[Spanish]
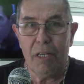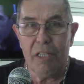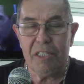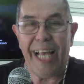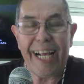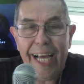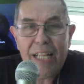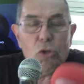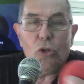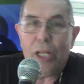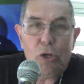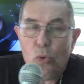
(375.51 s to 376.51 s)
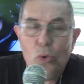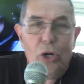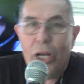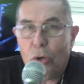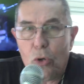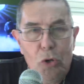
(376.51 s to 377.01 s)
Sacando del culo
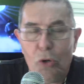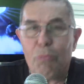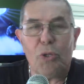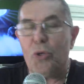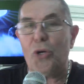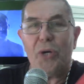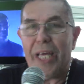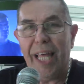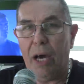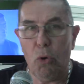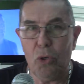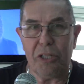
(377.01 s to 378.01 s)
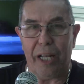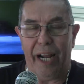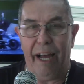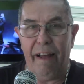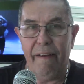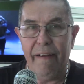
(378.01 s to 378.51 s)
a los corruptos, no queda
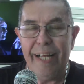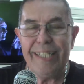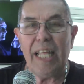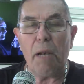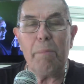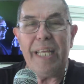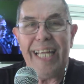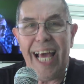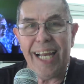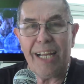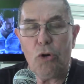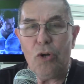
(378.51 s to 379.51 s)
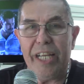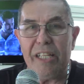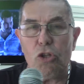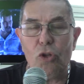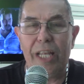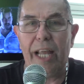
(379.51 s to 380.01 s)
otra. Terminar con
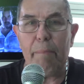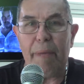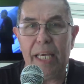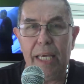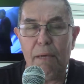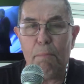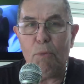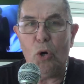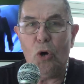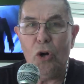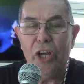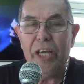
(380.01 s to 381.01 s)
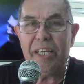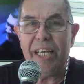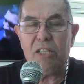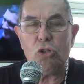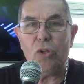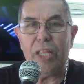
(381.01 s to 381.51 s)
esto del amiguismo y
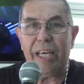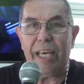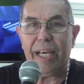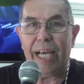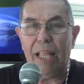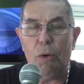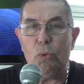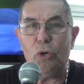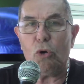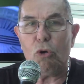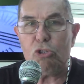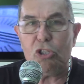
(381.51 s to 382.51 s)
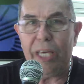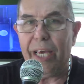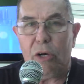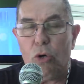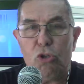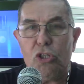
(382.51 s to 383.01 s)
esto de que cada uno
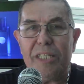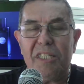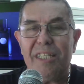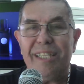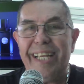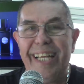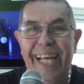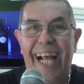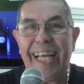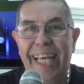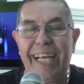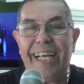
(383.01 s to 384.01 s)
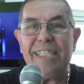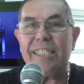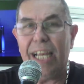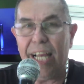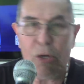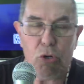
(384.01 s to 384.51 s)
consigue cosas si tiene a alguien que
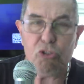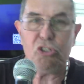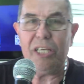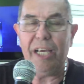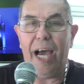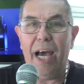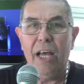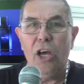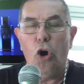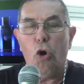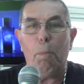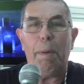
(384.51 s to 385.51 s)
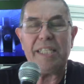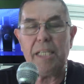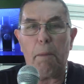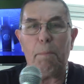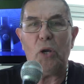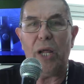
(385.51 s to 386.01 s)
se las consiga o
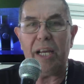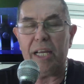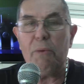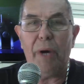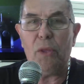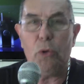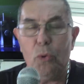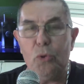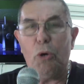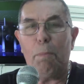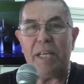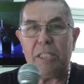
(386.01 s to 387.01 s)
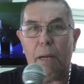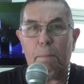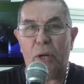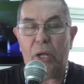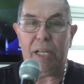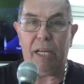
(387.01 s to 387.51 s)
pasar por arriba de uno, pasar
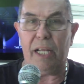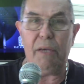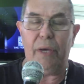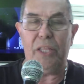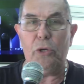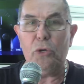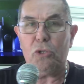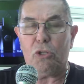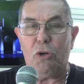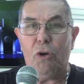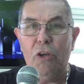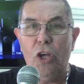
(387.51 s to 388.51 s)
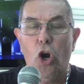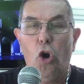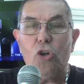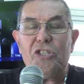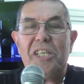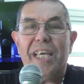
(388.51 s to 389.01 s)
por arriba de otro,
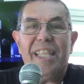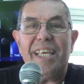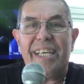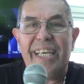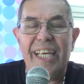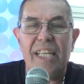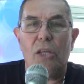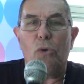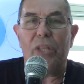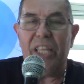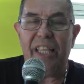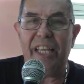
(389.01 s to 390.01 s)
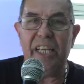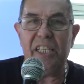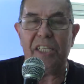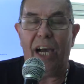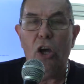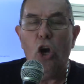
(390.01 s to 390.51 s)
o si es de izquierda o es de
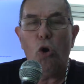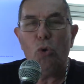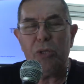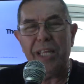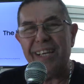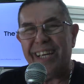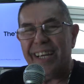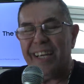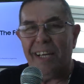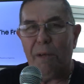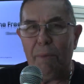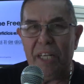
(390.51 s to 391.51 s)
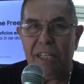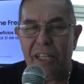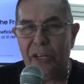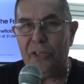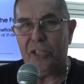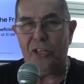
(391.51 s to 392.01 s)
derecha. ¿Ustedes creen que en el
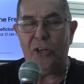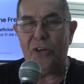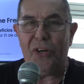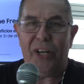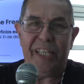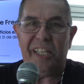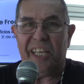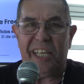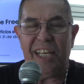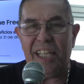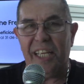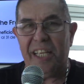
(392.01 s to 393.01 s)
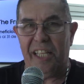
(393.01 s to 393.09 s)
Ministerio de Interior no hay de izquierda y de